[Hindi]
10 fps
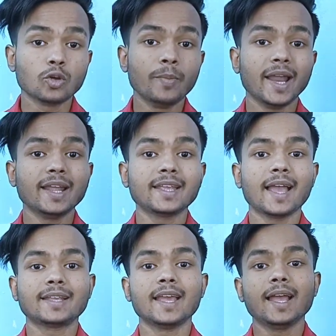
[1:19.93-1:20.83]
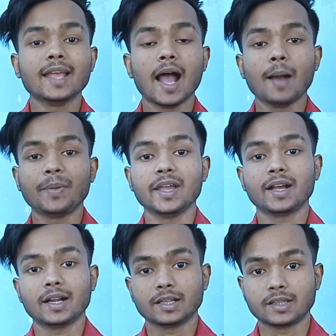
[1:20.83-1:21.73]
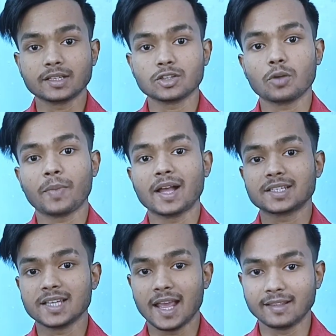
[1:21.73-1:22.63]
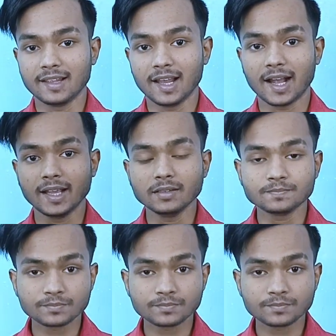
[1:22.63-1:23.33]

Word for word: तो मैंने क्या किया यहाँ पे एक अठहत्तर जीरो पांच की आईसी लगाई